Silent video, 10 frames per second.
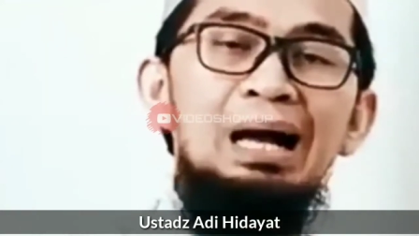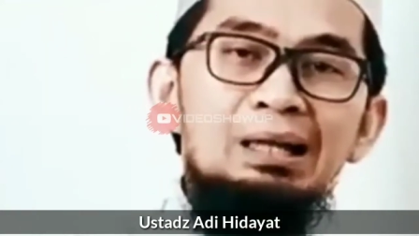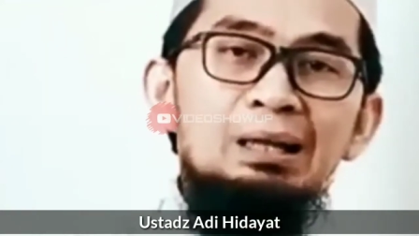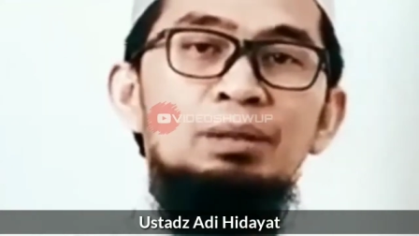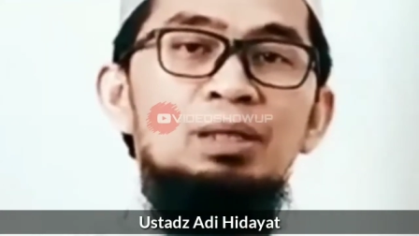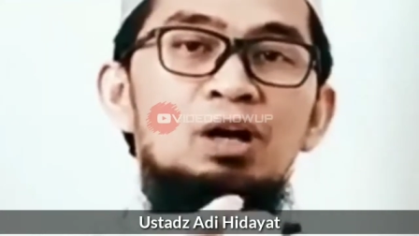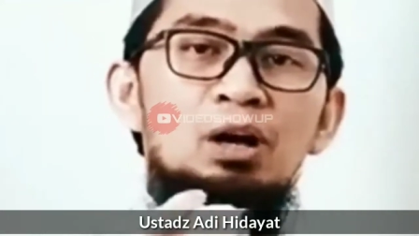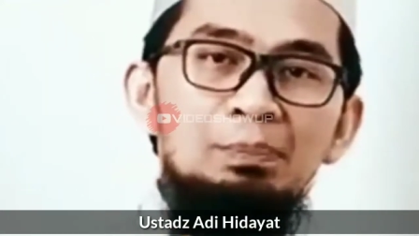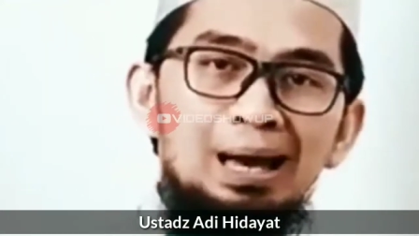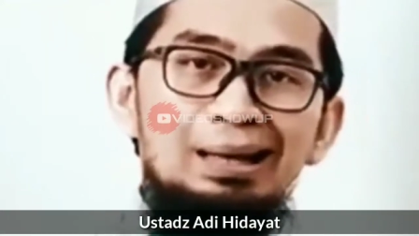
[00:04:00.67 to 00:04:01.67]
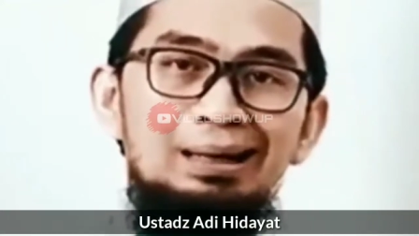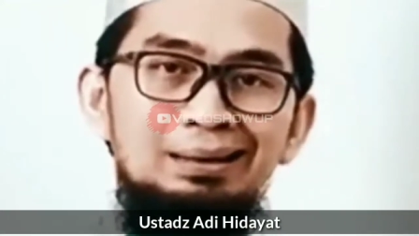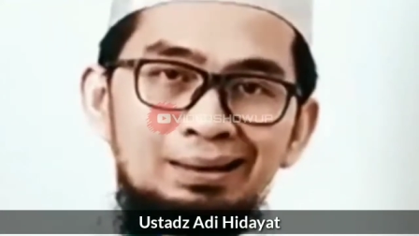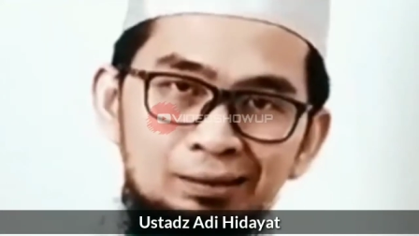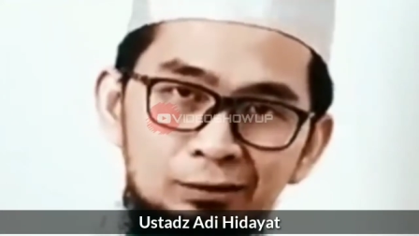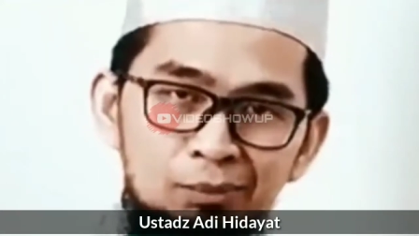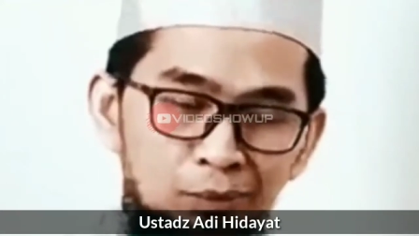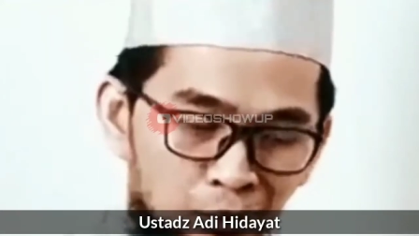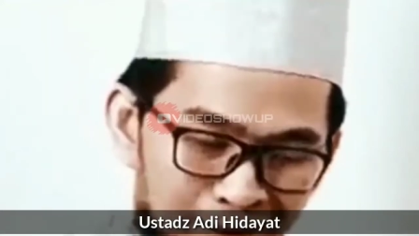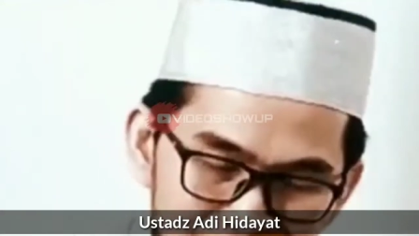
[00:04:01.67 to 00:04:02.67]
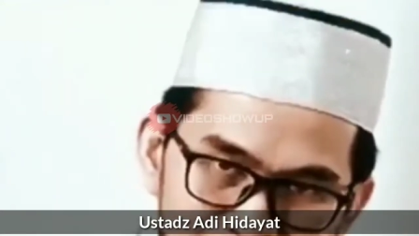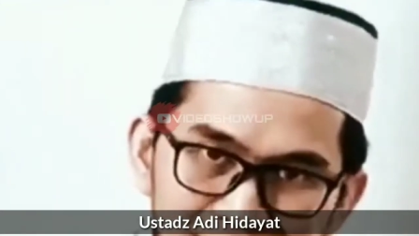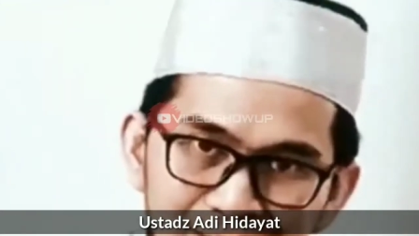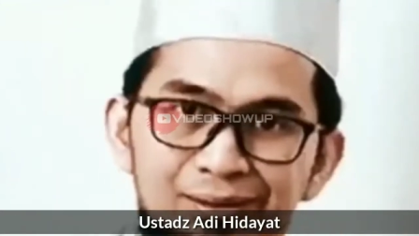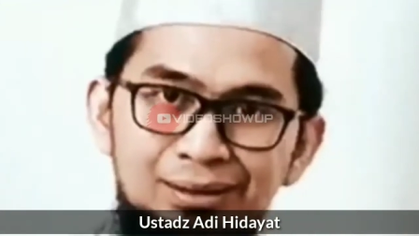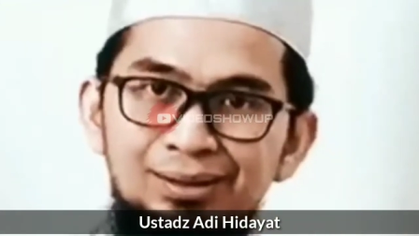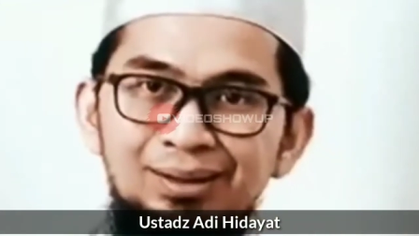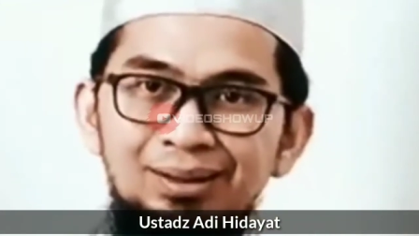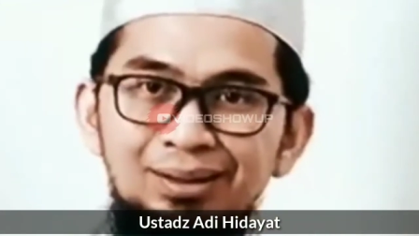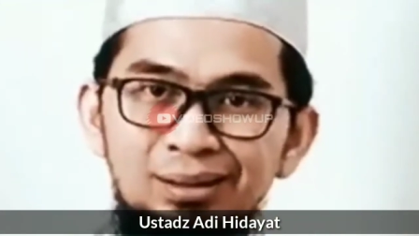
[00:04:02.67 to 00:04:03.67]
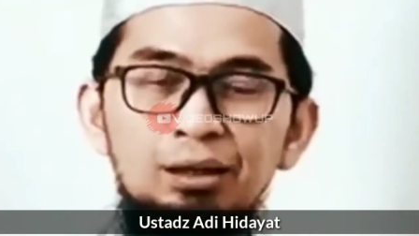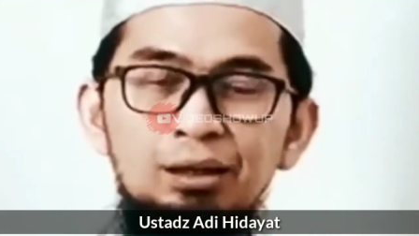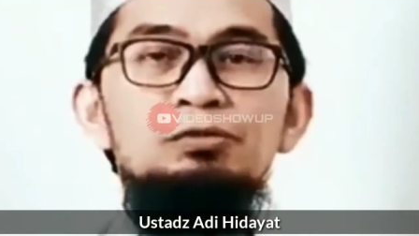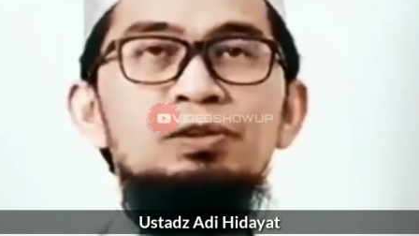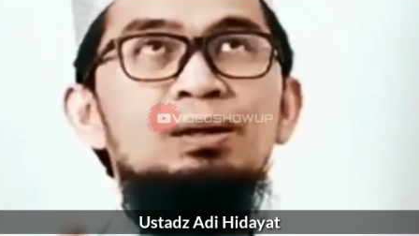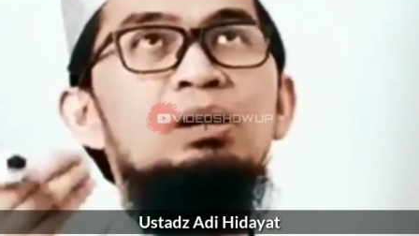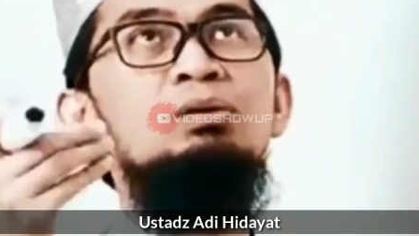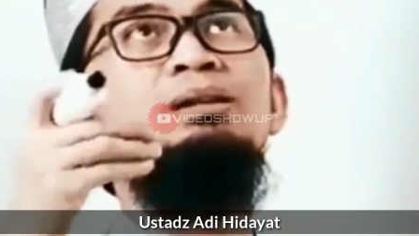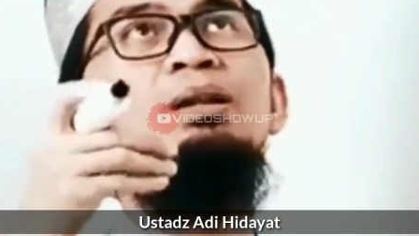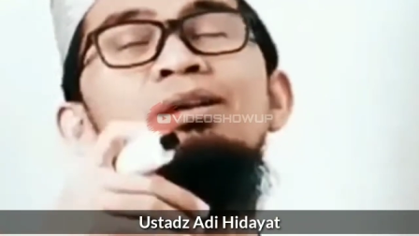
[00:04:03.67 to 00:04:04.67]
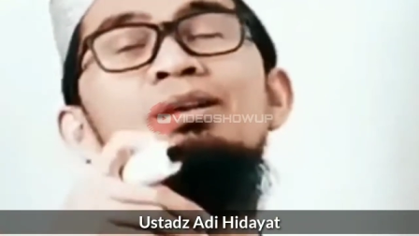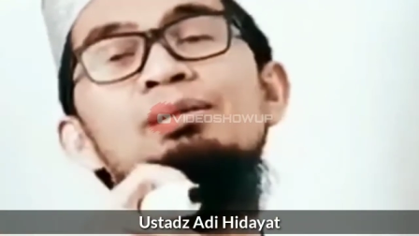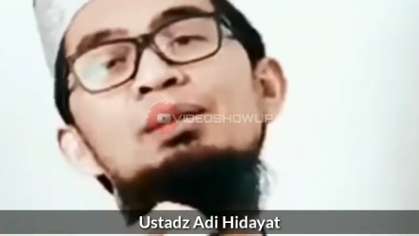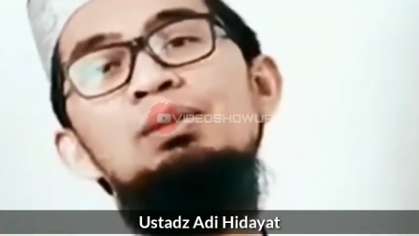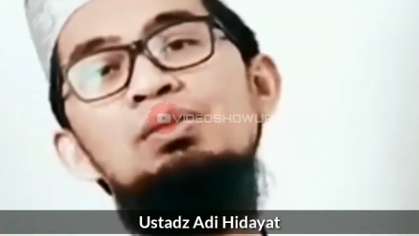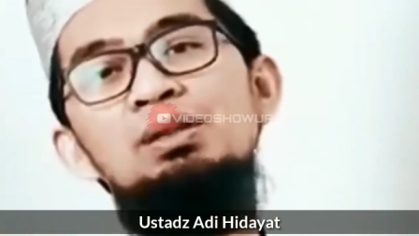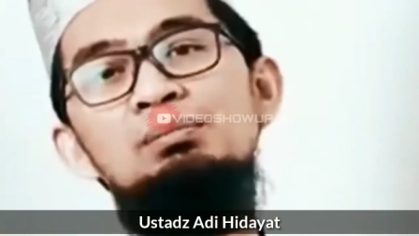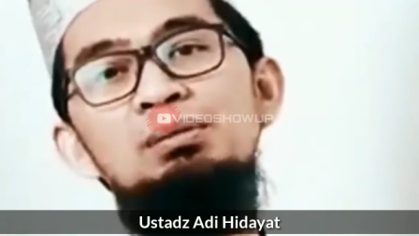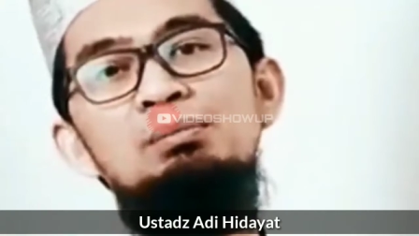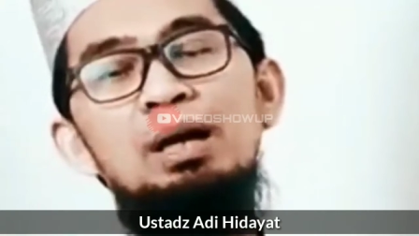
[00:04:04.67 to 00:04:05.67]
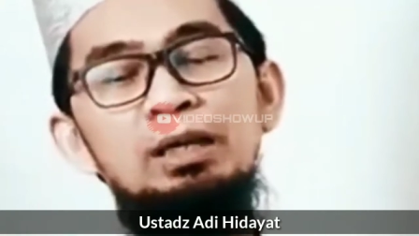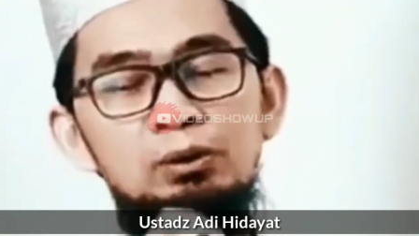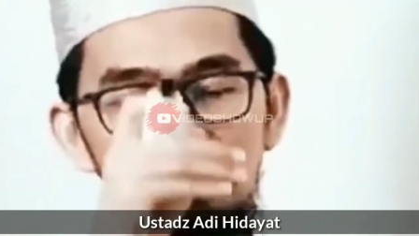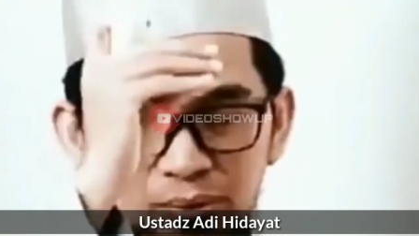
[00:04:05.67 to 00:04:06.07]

mengharap riba, pahala dari Allah, mengoreksi dirinya Ya ghufira lahu ma taqaddama min dhambi. Begitu